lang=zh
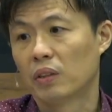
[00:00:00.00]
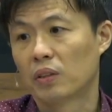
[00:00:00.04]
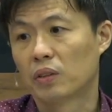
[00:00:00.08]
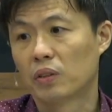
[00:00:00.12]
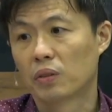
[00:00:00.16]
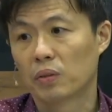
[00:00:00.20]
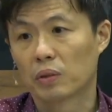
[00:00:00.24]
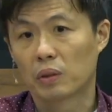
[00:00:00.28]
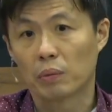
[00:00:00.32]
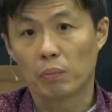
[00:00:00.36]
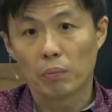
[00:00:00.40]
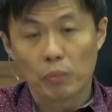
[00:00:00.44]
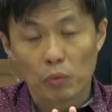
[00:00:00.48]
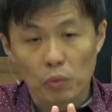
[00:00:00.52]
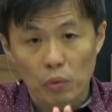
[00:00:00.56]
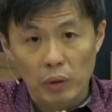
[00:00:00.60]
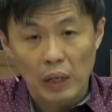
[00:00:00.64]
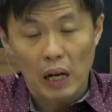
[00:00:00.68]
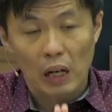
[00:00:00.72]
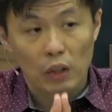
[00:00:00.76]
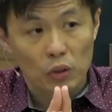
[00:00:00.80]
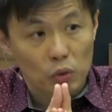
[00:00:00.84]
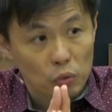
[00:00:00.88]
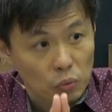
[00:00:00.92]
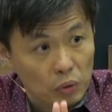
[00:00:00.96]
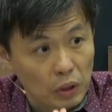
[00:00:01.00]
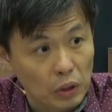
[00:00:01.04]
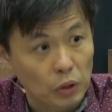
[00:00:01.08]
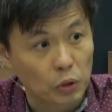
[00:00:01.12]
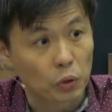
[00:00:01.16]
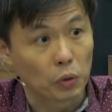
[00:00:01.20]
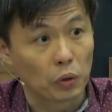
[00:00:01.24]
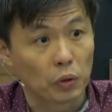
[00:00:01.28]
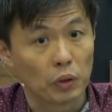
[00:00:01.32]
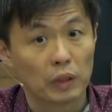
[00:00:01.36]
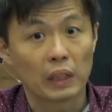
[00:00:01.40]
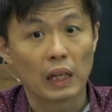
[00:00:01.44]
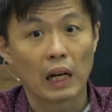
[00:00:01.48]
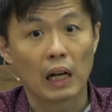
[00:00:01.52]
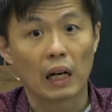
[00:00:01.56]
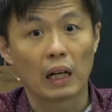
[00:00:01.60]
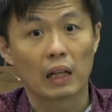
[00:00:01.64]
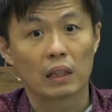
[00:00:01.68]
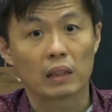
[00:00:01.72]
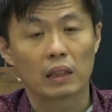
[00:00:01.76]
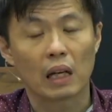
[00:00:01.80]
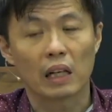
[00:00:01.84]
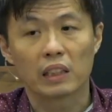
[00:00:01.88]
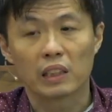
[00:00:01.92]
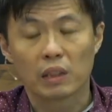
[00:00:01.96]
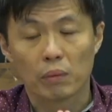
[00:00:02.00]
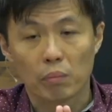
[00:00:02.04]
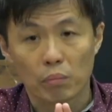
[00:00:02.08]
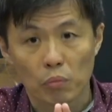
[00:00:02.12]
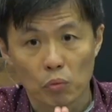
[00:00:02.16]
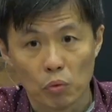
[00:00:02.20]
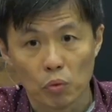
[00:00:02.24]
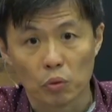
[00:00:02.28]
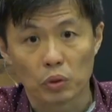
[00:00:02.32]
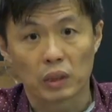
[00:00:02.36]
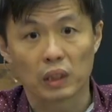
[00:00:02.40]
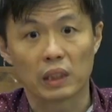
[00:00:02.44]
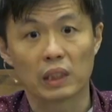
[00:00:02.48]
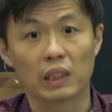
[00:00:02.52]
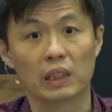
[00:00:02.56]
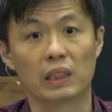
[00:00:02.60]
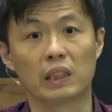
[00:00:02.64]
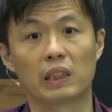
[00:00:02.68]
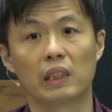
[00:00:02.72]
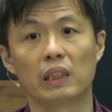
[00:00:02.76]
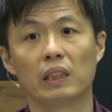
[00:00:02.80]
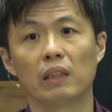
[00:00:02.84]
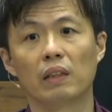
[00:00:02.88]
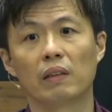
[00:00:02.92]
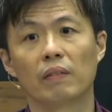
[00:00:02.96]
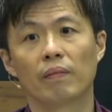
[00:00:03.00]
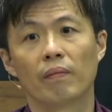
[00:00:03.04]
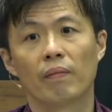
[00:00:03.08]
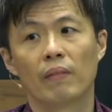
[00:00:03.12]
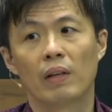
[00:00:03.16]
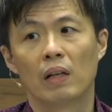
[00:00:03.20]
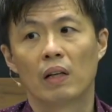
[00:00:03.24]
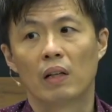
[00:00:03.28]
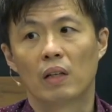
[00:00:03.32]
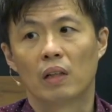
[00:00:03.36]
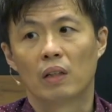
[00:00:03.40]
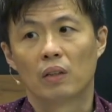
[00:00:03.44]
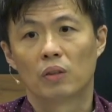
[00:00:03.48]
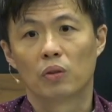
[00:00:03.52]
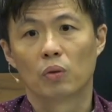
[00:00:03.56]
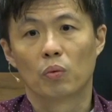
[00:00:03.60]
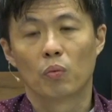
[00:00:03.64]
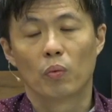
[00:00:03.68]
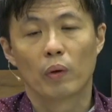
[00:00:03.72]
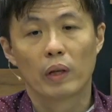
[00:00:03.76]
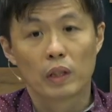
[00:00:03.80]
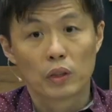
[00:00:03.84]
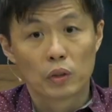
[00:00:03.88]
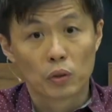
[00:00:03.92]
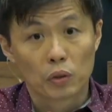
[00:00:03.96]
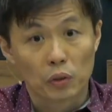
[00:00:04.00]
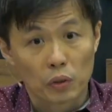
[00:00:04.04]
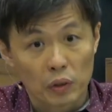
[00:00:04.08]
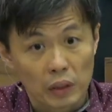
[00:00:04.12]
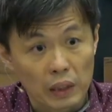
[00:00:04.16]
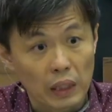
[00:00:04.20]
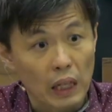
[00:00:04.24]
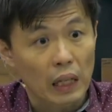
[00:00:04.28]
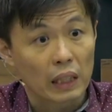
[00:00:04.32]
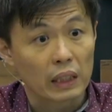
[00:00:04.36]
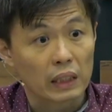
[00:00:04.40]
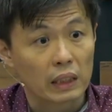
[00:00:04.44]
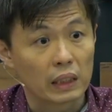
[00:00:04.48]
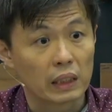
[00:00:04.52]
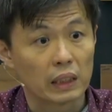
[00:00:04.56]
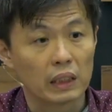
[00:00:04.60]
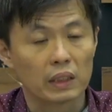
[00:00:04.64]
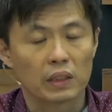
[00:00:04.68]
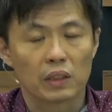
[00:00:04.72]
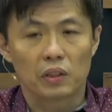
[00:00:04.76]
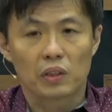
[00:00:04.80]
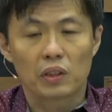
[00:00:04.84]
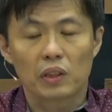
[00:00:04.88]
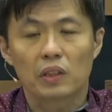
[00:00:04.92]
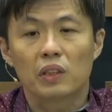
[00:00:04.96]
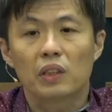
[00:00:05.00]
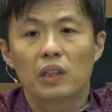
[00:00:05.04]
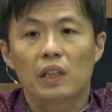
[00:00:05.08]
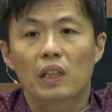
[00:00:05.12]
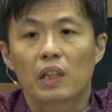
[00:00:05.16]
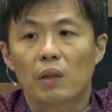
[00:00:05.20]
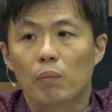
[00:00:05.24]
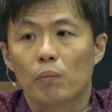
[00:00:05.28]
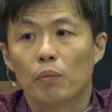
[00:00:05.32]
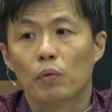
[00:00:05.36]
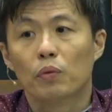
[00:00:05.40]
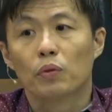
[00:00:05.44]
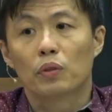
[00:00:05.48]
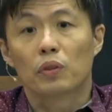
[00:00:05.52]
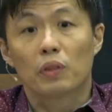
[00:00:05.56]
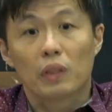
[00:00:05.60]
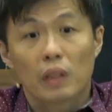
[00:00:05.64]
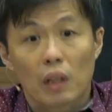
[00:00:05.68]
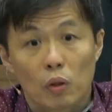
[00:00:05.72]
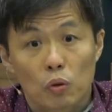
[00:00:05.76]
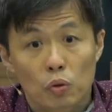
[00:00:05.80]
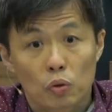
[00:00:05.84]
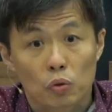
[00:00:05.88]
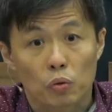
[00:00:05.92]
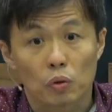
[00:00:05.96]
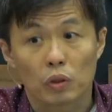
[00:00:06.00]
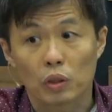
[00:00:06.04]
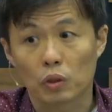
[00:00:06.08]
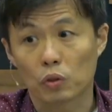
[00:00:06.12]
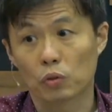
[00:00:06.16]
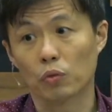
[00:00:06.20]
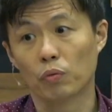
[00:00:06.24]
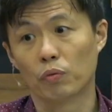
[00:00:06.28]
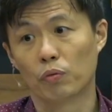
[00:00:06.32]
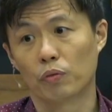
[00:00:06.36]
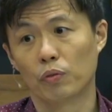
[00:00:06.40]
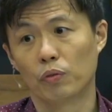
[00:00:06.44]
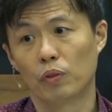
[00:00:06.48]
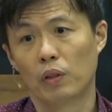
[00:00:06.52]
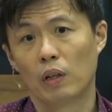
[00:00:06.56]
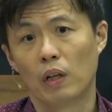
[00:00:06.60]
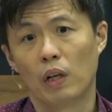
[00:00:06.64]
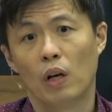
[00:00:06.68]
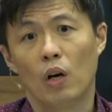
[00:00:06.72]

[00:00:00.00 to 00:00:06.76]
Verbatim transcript: 就是牧养主的群羊，带着牧者的心，就为群羊牺牲。这是一个牧师要做的顺服。